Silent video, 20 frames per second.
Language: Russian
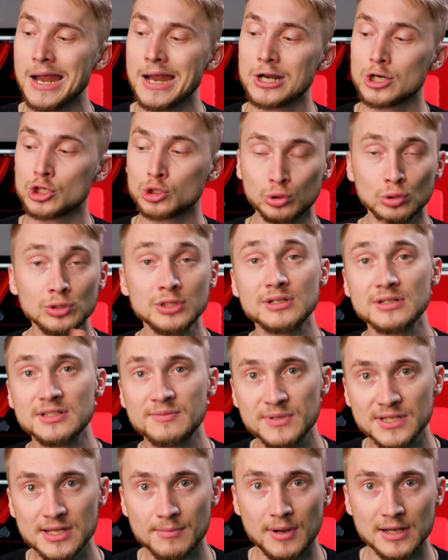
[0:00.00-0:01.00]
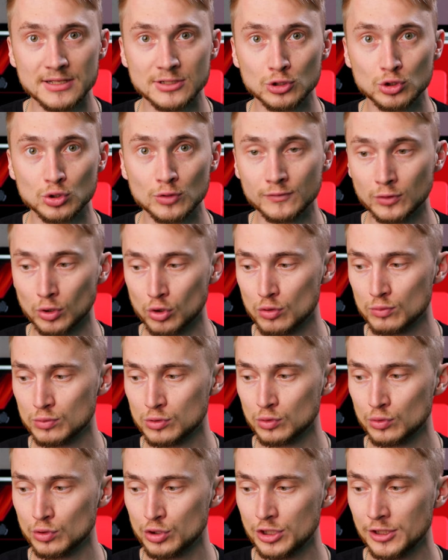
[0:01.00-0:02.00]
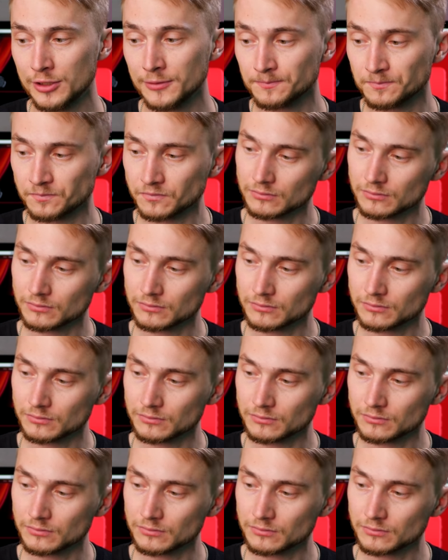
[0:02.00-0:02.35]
Что делать с безопасностью в таком случае?